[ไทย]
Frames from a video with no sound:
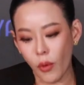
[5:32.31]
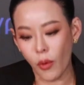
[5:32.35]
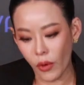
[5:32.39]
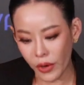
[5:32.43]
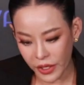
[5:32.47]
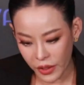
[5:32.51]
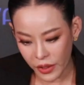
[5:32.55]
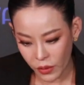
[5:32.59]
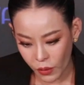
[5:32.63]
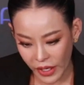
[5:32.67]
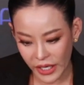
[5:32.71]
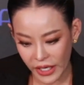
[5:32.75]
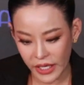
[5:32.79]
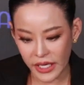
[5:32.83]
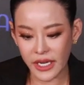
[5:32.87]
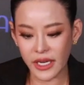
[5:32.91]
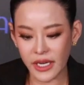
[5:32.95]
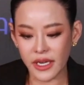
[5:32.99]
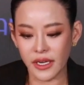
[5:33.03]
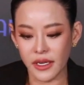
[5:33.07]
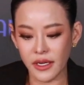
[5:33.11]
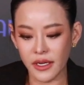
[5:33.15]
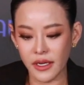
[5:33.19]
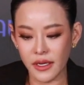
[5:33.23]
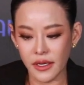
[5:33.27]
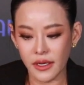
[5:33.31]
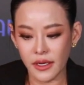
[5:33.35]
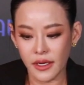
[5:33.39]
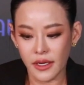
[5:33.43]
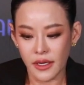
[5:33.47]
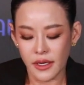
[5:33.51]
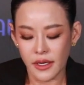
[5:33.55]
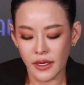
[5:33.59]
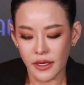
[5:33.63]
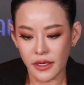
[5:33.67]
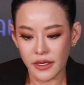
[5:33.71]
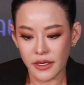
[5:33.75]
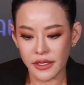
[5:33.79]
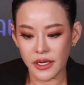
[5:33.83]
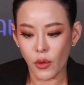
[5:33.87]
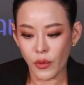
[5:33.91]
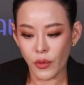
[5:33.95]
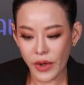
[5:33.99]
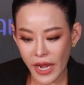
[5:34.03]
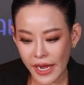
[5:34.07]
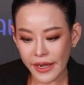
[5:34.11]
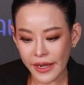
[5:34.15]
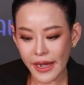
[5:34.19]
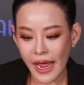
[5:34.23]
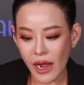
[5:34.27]
ผลในวันนี้ เดี๋ยว
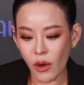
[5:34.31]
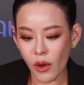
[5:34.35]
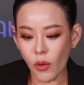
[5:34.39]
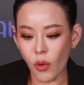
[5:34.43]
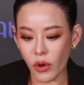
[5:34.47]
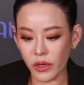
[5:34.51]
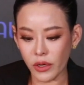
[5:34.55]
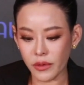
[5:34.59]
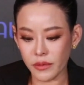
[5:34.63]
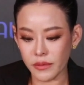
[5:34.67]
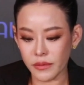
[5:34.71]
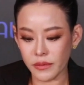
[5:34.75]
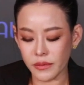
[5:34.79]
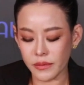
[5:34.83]
ในอนาคต